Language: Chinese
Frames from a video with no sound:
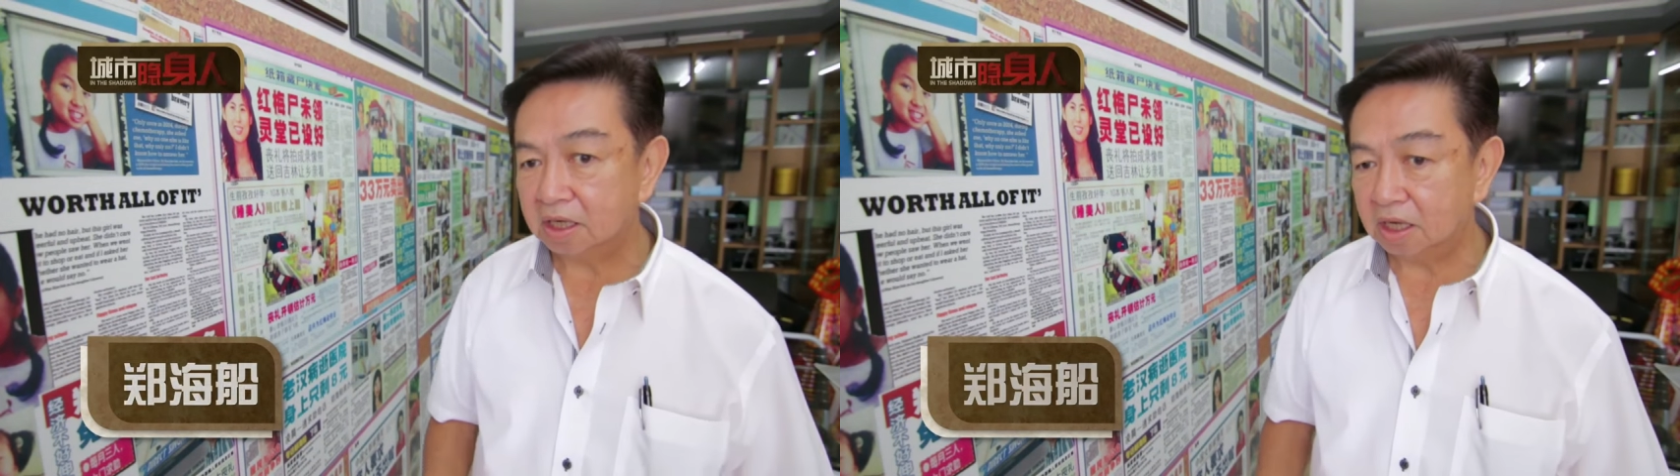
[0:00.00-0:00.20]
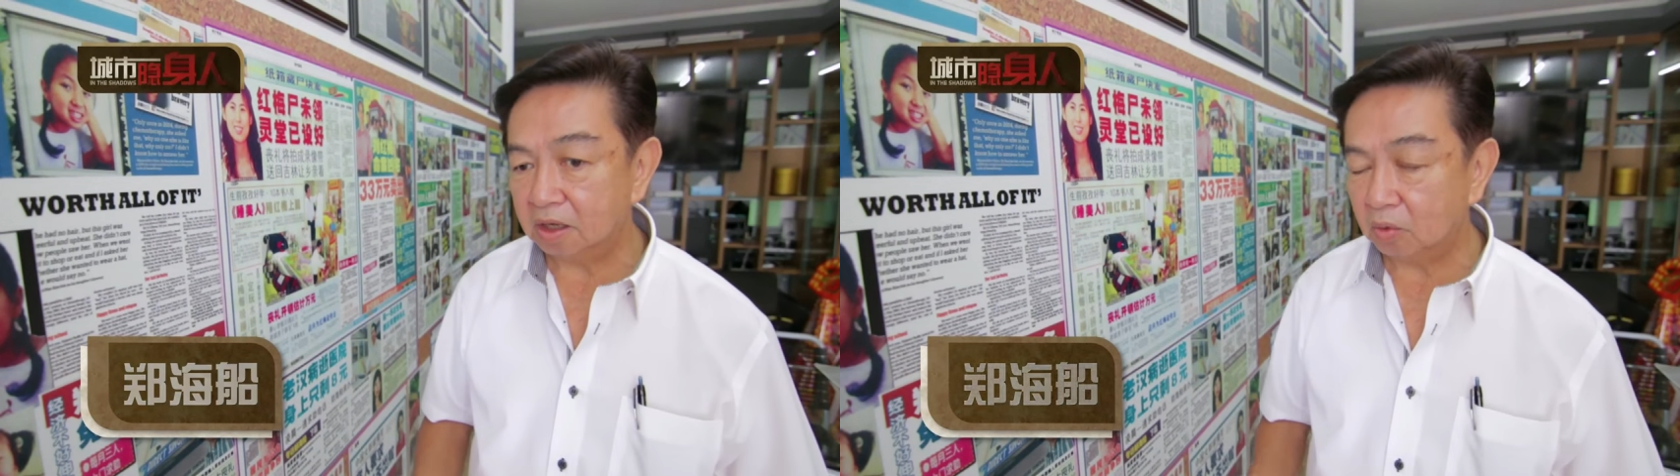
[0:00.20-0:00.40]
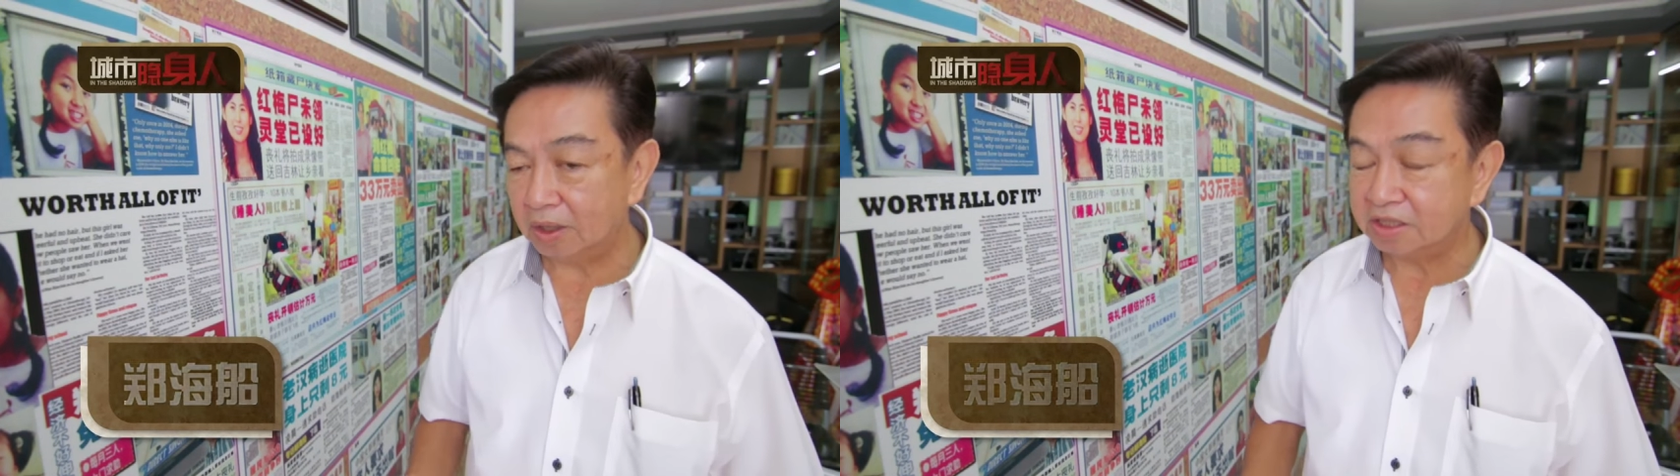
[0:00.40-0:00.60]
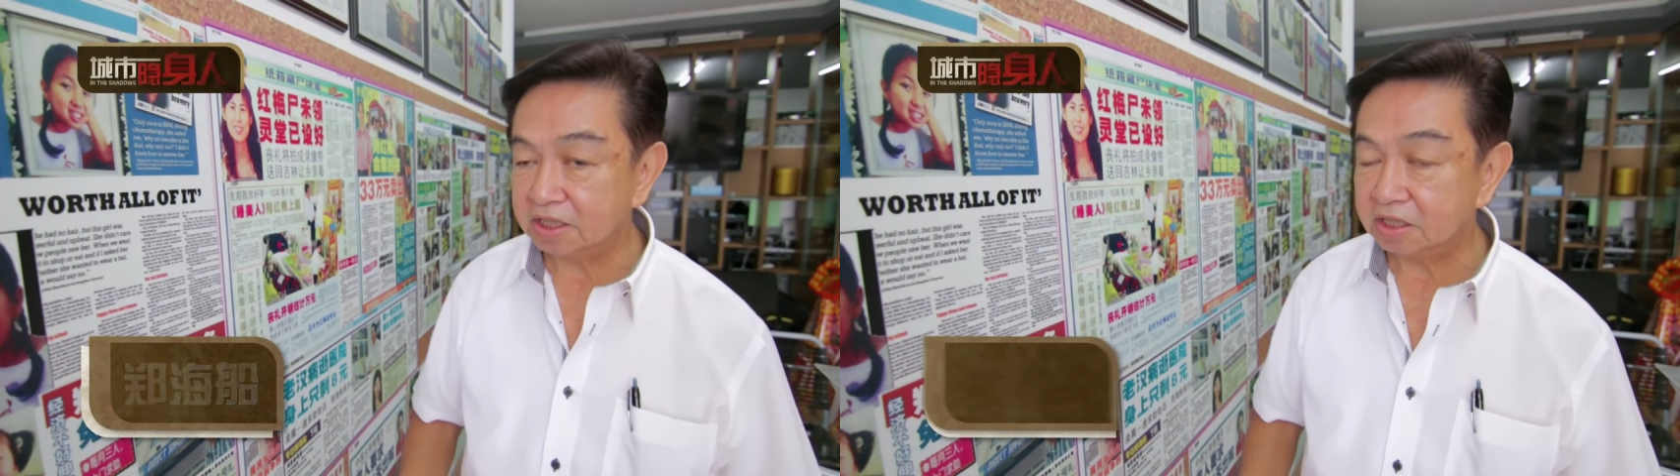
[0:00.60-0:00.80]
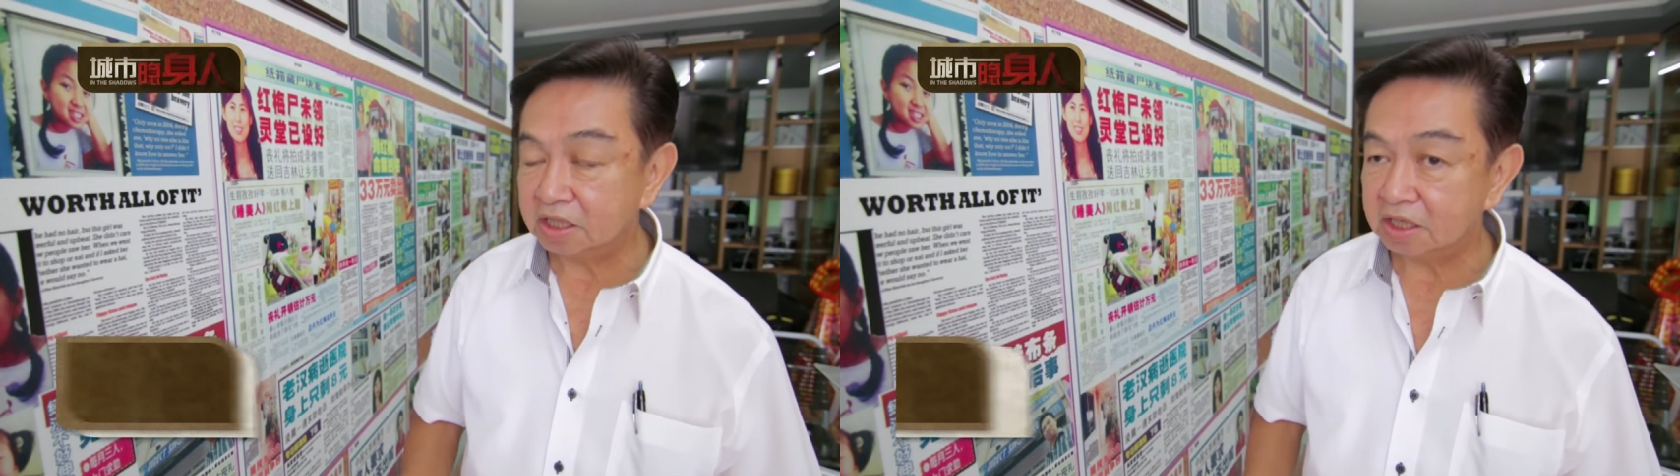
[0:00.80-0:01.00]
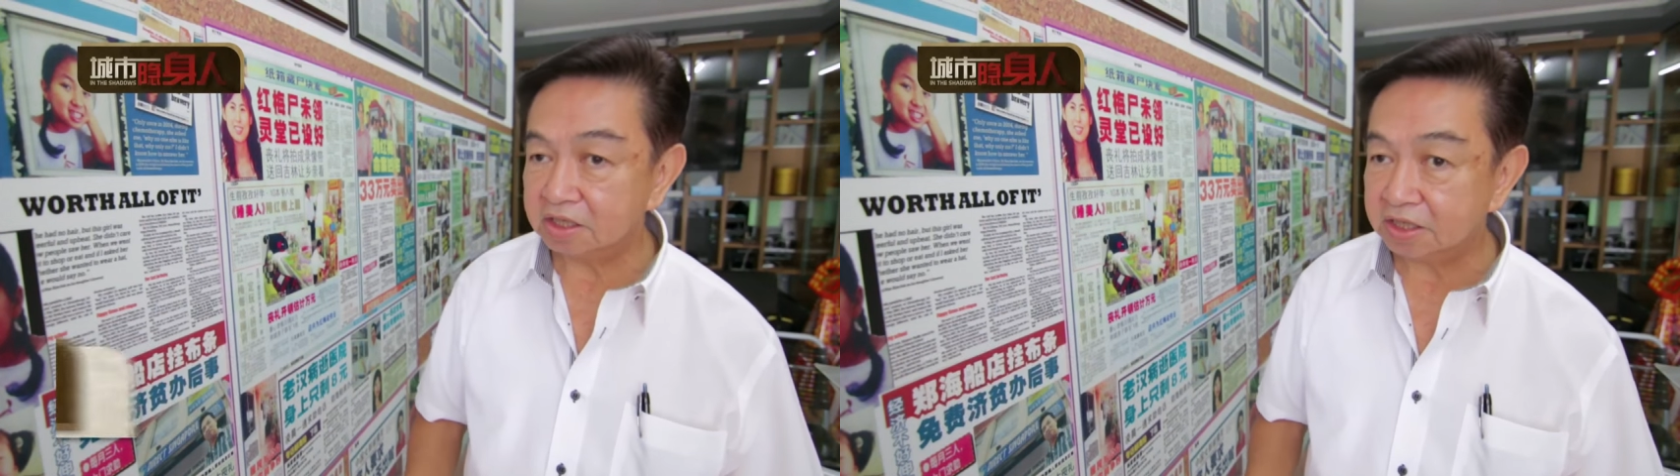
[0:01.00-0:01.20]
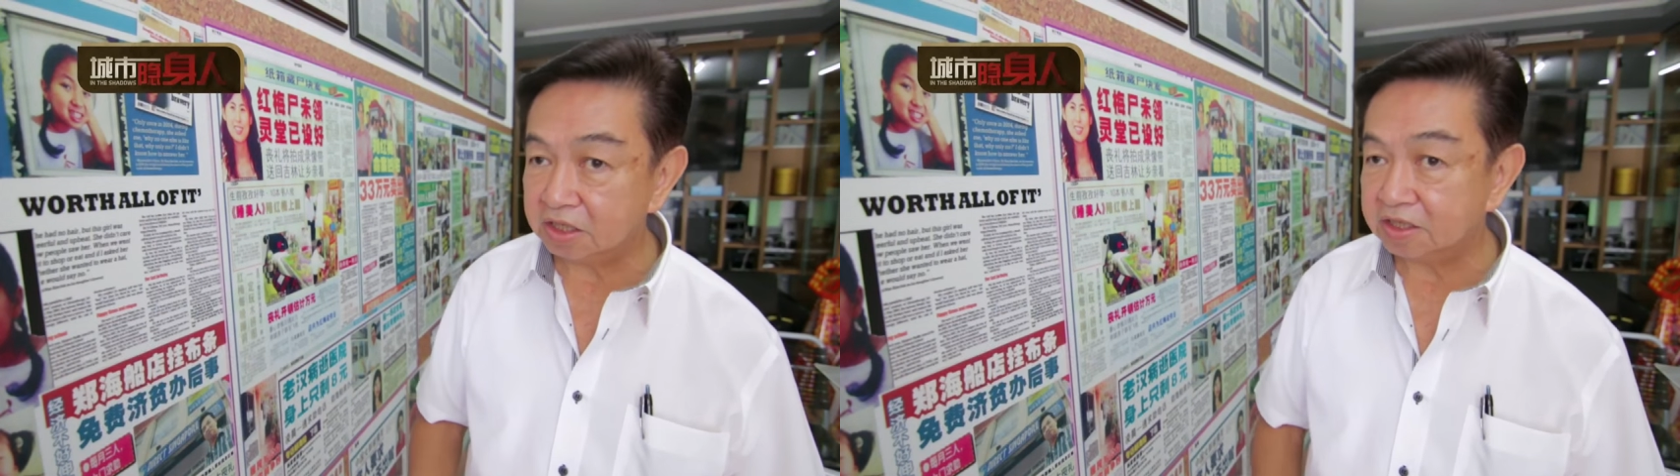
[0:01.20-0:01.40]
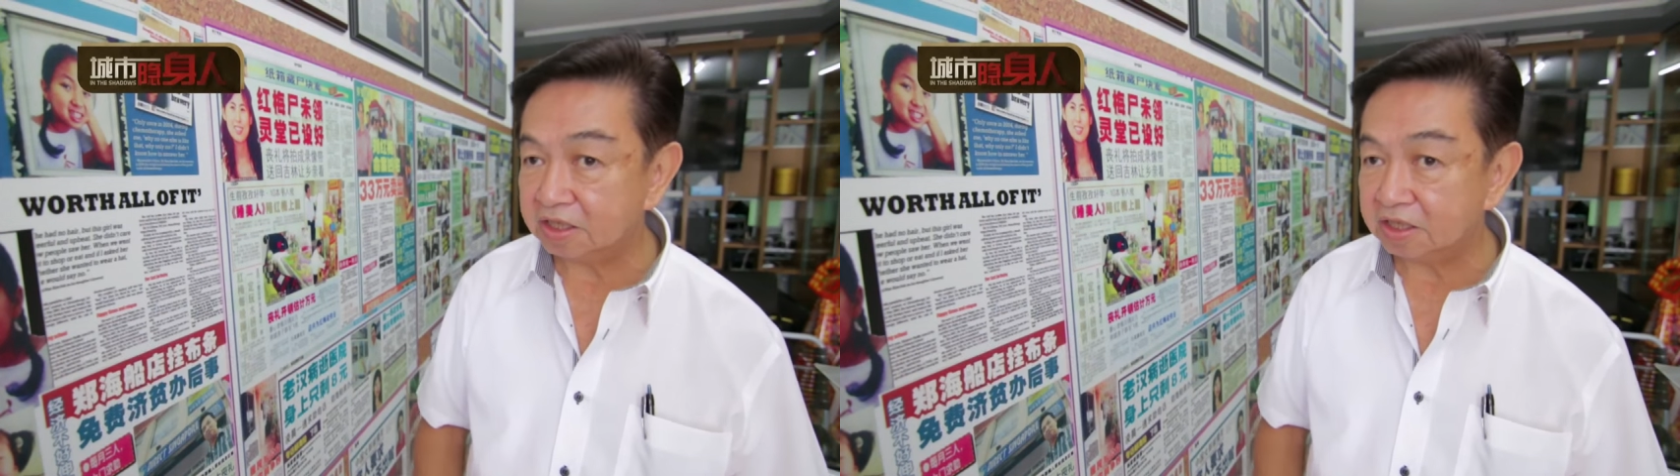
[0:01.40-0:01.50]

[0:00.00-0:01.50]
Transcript: 呃，亡命者的亲